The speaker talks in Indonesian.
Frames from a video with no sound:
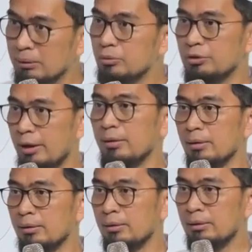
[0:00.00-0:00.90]
manusia,
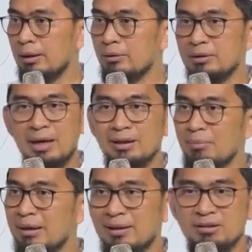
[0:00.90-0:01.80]
itu tidak ada
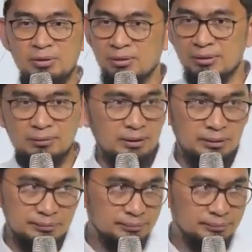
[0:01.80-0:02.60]
batas menurut Allah.